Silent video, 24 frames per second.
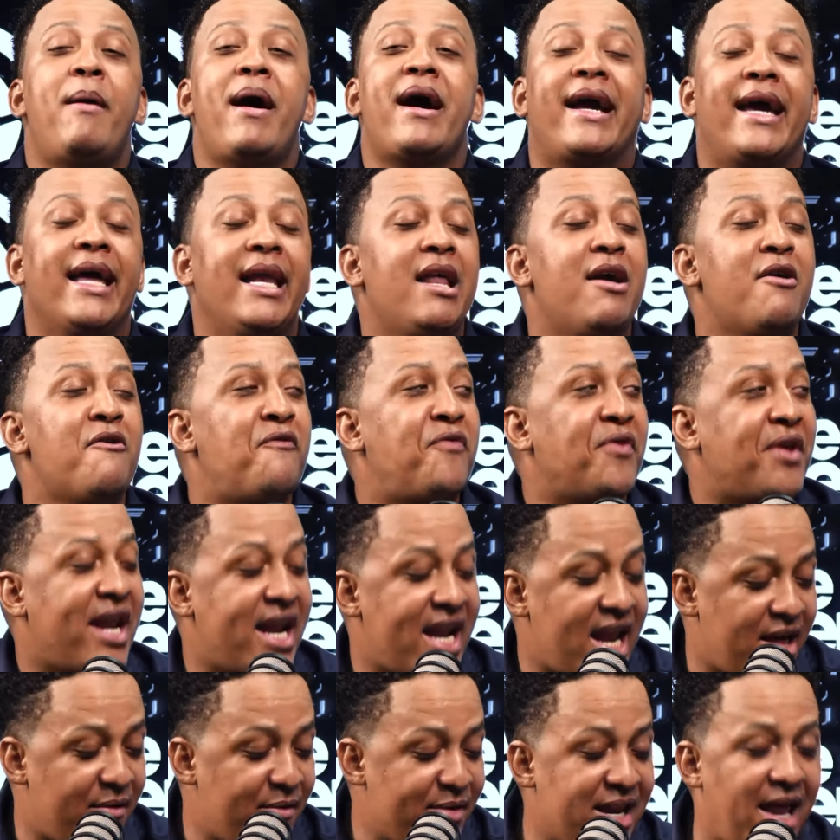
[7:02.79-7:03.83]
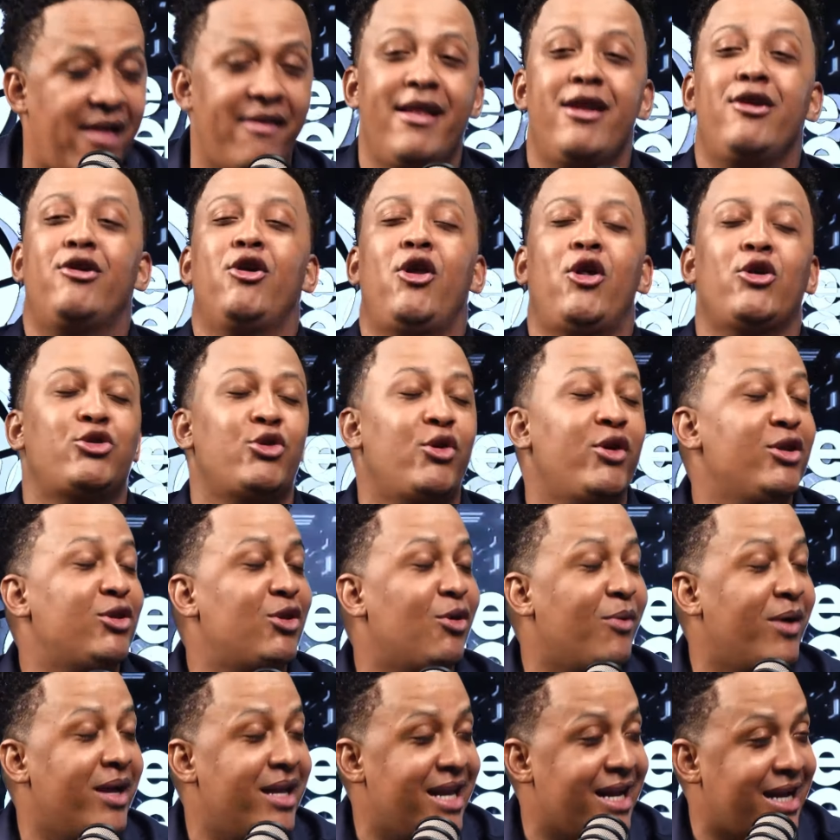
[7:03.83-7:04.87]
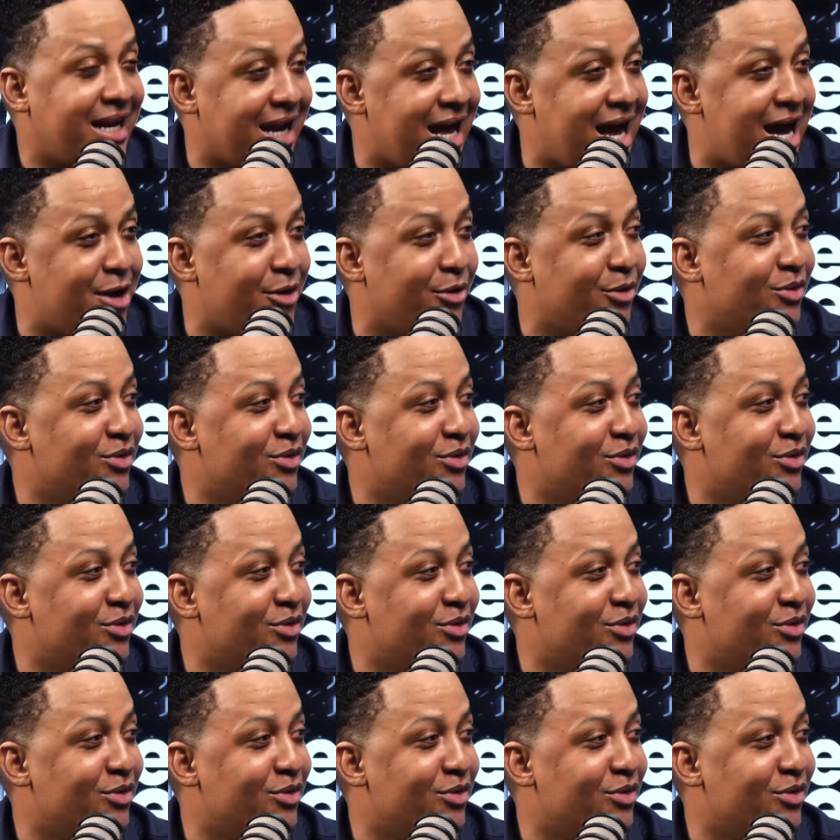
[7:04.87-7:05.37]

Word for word: Para que le enfrenen a Abinader con los ojitos verdes claros.